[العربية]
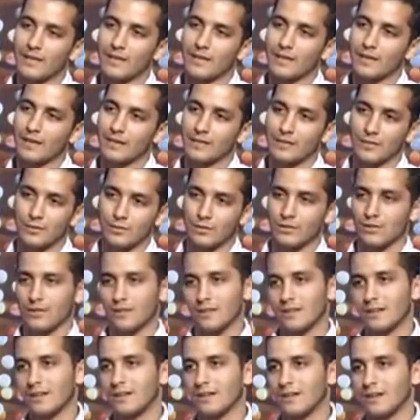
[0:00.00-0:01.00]
لي كان جيتار
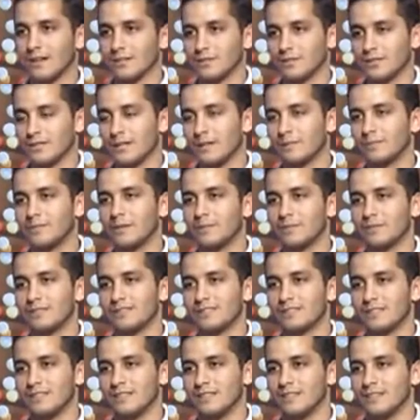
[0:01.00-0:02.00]
كده عشان ابدا
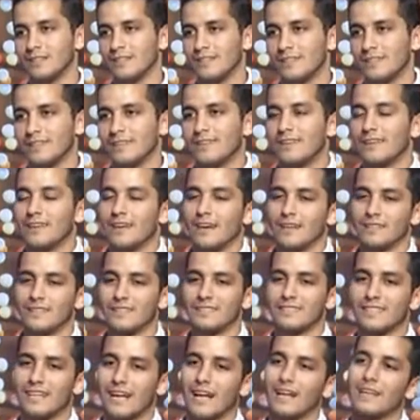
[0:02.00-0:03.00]
بس ايه
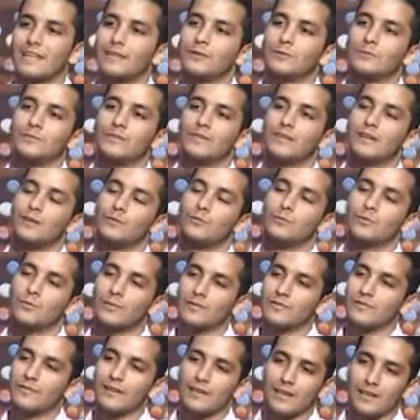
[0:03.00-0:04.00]
ادندن عليه وبتاع
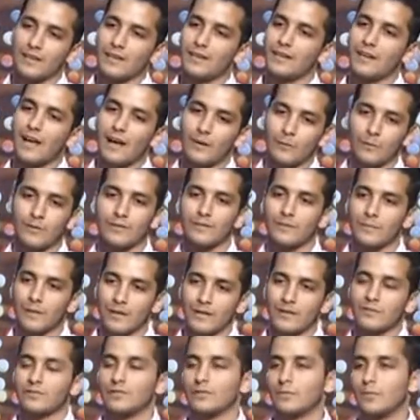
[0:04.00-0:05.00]
وبالفعل يعني حاولت
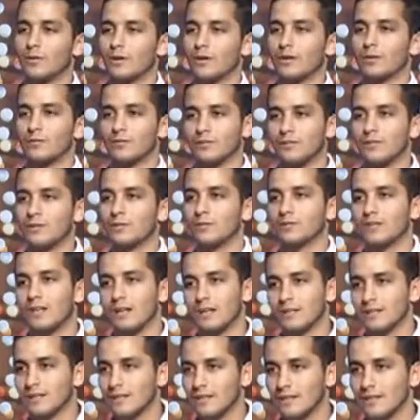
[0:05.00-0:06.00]
مع نفسي مره واثنين
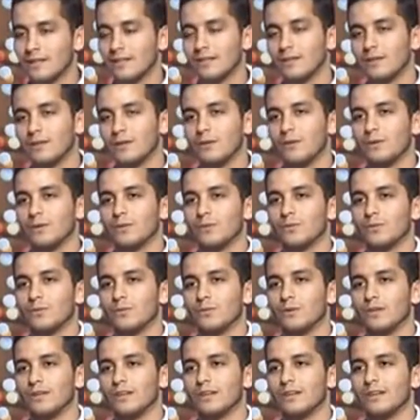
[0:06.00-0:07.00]
وثلاثه
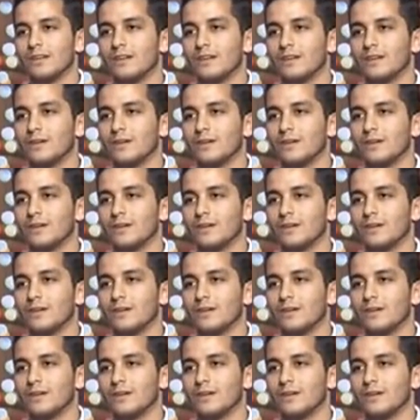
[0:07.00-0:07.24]
جميل و... الاسره ما